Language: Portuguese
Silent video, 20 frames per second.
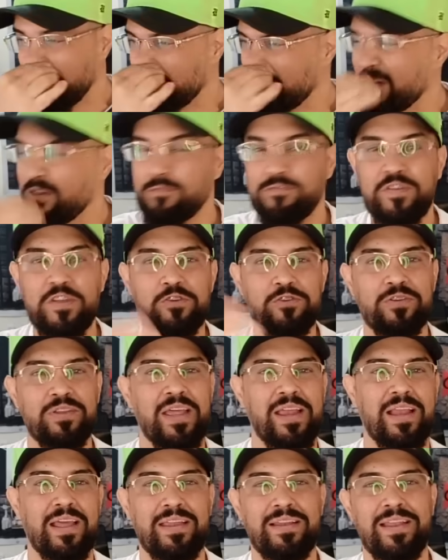Tem um vídeo
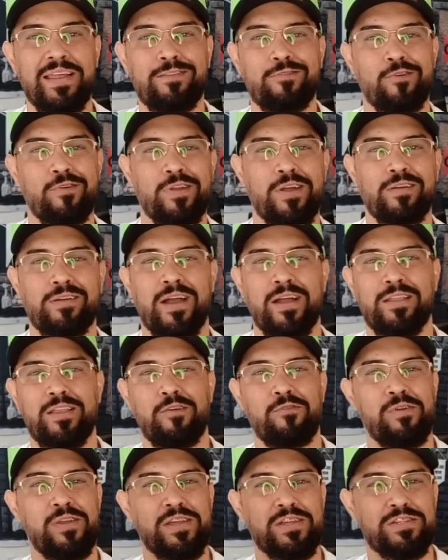dele aí detonando
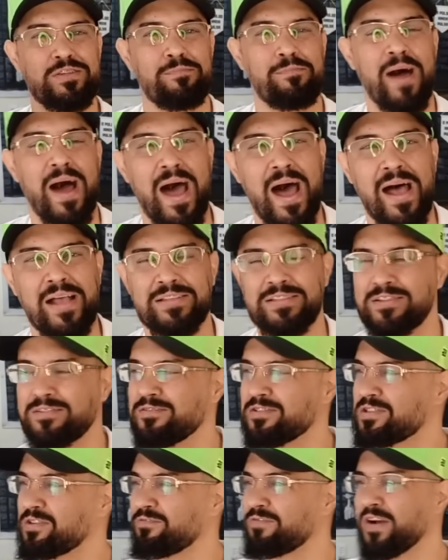categorias de base, que
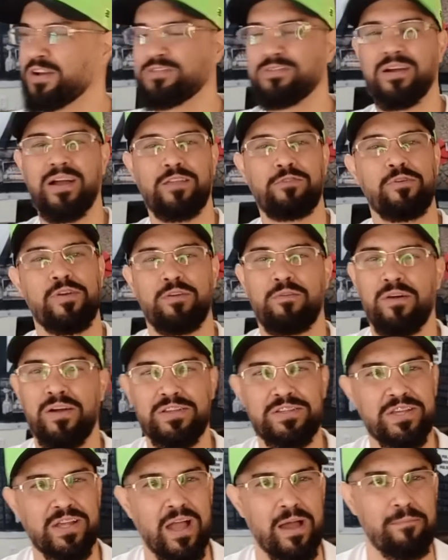não se faz jogador igual
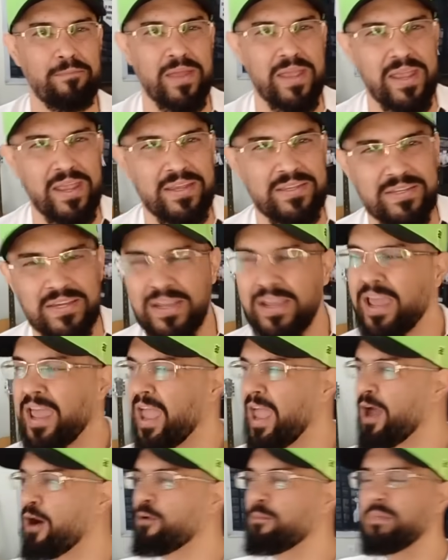antigamente,
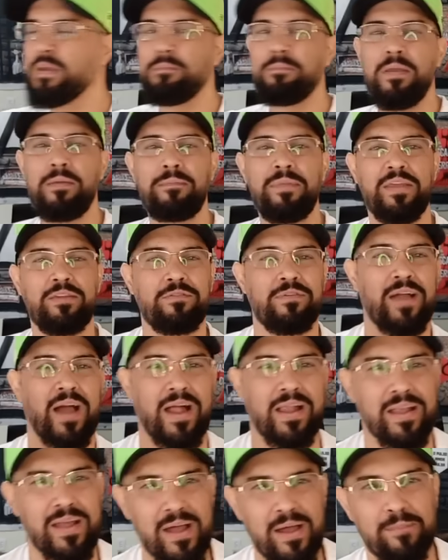é um mimimi do
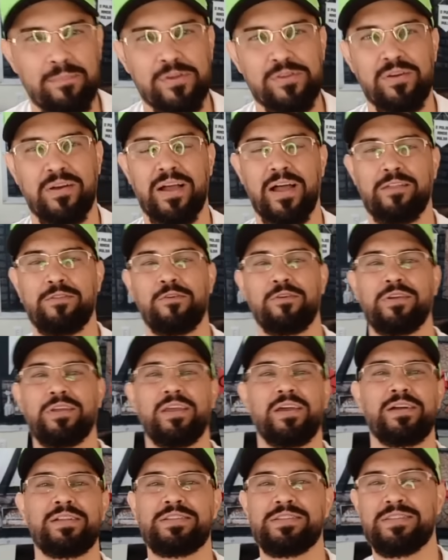caramba, jogador
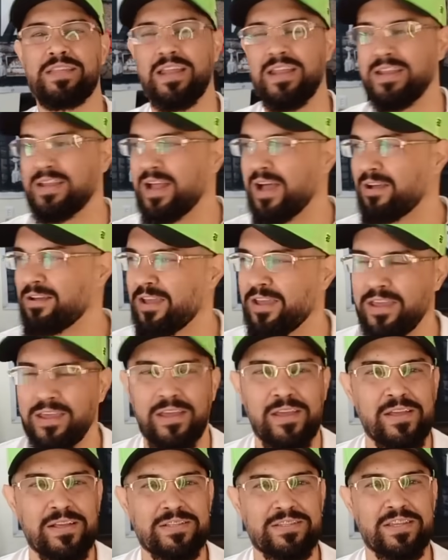que antes treinar,
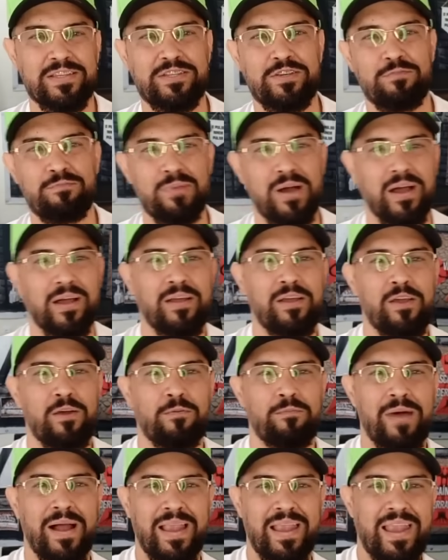é, você tinha uma,
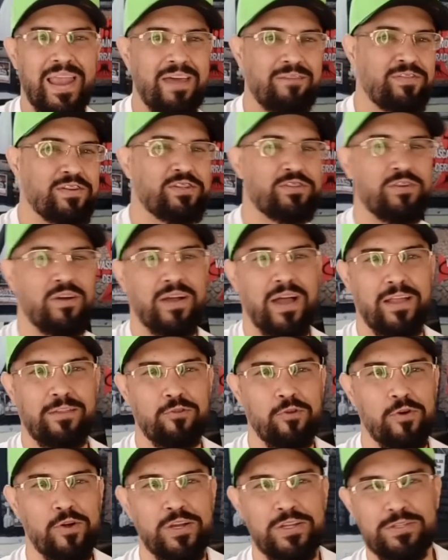uma leva de
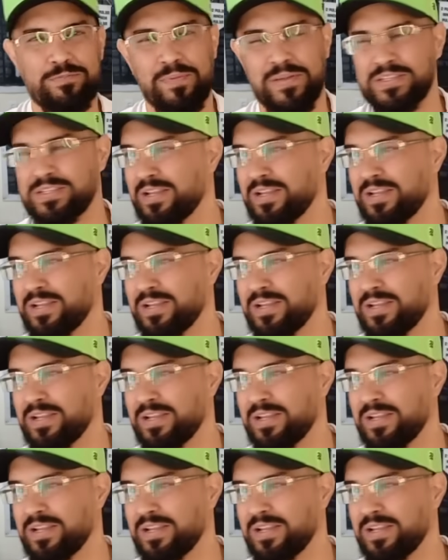jogadores para a